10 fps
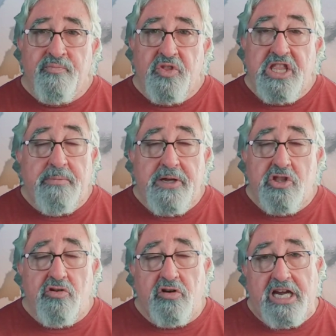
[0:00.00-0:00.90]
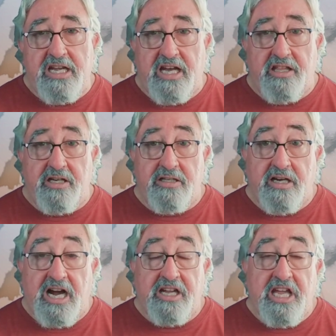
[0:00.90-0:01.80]
de momento no cae nada.
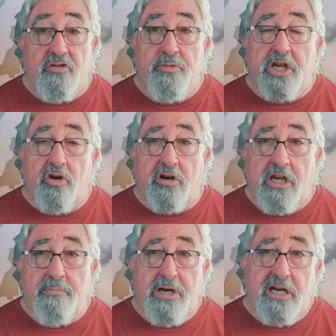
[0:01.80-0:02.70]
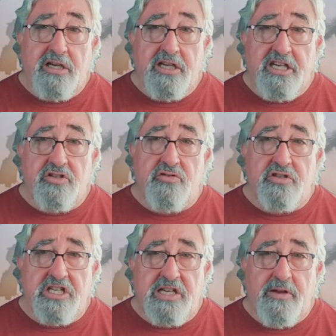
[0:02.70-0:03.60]
Aquí hay un microclima y estos
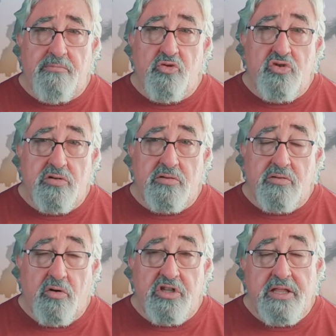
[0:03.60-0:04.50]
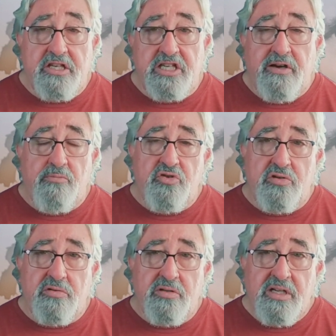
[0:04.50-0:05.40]
que saben mucho o dicen saber
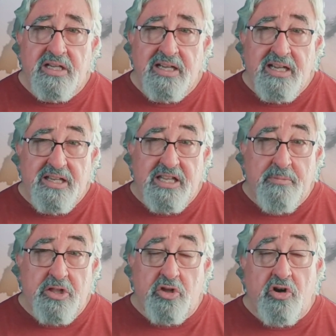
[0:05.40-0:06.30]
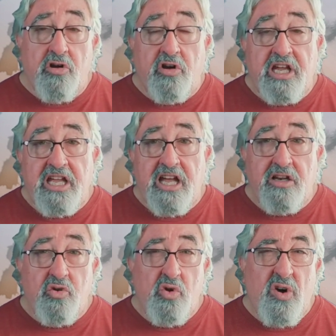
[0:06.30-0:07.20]
mucho de meteorología
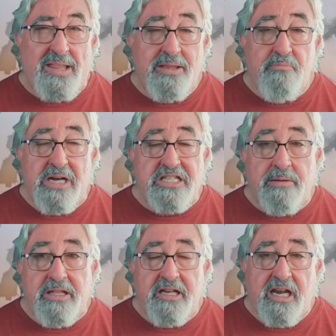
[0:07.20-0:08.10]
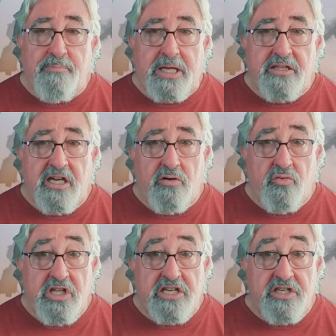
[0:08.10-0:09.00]
no hacen más que meter la pata
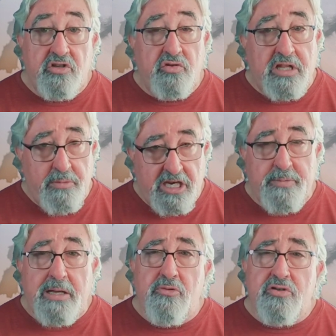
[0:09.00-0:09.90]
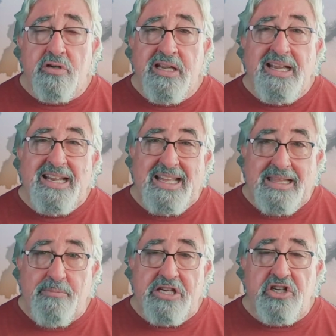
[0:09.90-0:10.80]
un día sí y otro también. Esperemos que
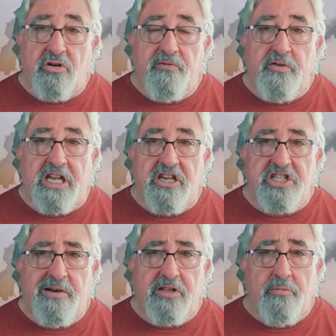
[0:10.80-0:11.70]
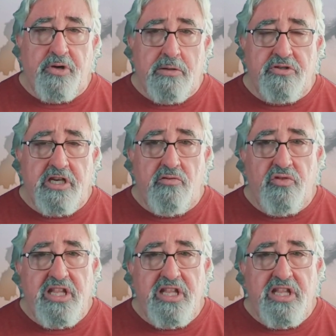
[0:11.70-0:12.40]
también se confunda el sábado y podamos tener un